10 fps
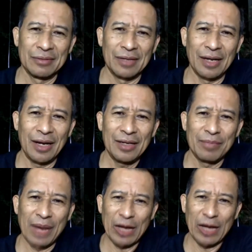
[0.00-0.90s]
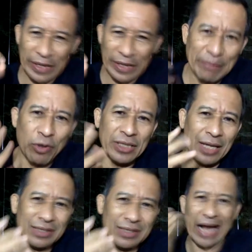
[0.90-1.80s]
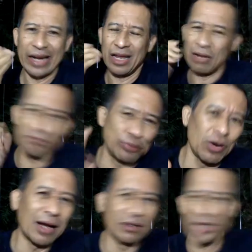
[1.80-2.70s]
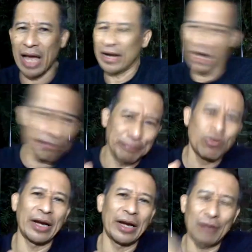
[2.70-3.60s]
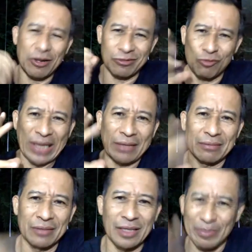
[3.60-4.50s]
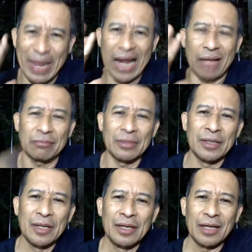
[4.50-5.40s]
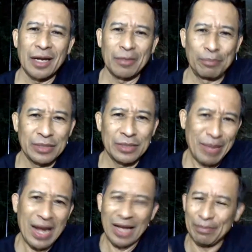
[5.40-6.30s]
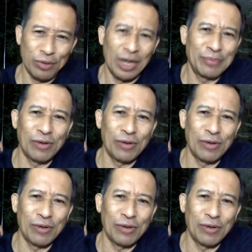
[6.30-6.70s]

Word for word: ya maka supaya hipoksia tarik buang tarik buang itu harus kuat ya, semangat nah semangat boleh